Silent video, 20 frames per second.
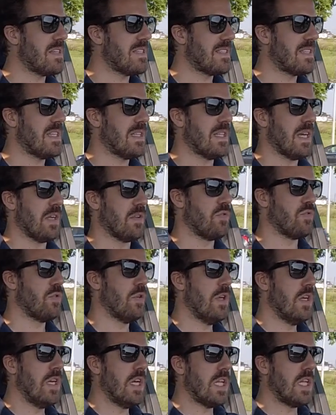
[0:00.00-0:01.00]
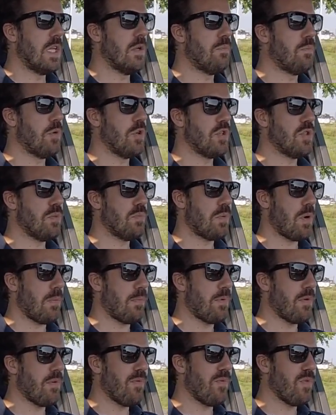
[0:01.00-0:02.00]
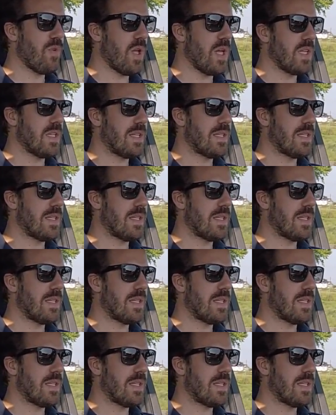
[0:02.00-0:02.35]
sentados. Depois o próprio volante